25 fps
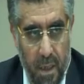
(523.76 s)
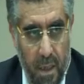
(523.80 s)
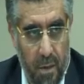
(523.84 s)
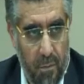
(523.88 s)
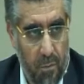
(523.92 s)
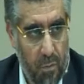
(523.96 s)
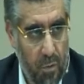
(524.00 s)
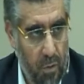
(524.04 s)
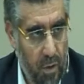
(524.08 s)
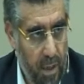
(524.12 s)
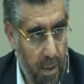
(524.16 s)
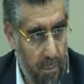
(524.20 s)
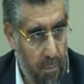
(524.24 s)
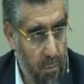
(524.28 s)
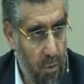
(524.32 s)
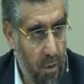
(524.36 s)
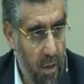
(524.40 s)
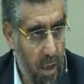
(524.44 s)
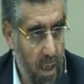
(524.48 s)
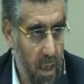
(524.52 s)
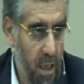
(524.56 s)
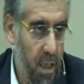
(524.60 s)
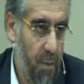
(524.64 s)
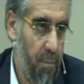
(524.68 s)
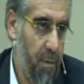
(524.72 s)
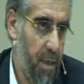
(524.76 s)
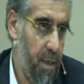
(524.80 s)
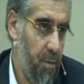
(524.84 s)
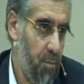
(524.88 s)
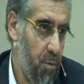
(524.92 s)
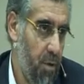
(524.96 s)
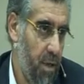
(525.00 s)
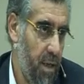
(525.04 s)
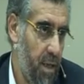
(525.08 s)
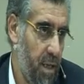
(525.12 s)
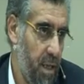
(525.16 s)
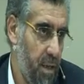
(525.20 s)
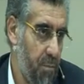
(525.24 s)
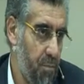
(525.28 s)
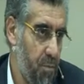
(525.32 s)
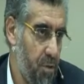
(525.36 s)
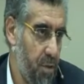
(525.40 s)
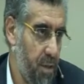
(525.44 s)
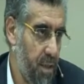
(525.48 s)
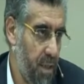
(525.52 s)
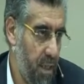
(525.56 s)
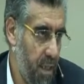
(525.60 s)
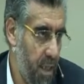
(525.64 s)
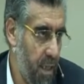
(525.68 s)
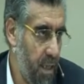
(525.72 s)
yani bütün hep böyle Allah beni böyle
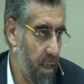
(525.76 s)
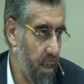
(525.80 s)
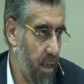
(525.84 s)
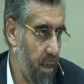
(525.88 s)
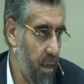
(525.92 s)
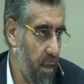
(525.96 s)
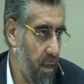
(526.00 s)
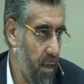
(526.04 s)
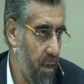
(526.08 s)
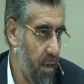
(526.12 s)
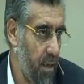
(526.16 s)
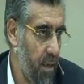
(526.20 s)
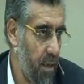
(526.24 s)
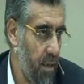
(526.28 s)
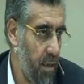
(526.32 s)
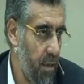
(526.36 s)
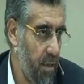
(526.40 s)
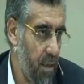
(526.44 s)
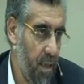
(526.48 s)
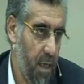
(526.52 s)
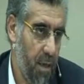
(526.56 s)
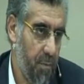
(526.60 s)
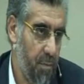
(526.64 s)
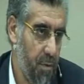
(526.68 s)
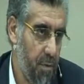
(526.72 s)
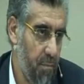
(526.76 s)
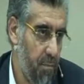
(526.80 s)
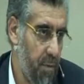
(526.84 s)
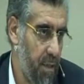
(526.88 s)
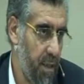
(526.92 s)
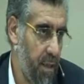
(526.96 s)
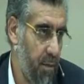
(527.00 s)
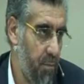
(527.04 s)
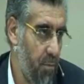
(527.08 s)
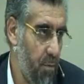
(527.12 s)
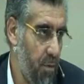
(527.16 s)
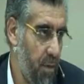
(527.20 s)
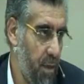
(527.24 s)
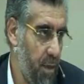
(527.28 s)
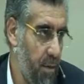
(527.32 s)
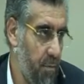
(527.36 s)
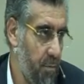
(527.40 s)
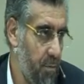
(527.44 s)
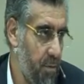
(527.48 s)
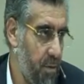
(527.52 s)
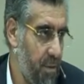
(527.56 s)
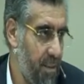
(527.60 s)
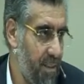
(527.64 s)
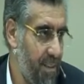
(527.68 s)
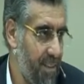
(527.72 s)
yaratmış derler ya. Ne yapayım ben de
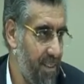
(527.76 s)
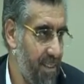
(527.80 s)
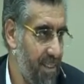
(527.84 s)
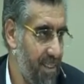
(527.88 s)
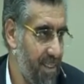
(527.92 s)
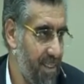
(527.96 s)
böyleyim işte.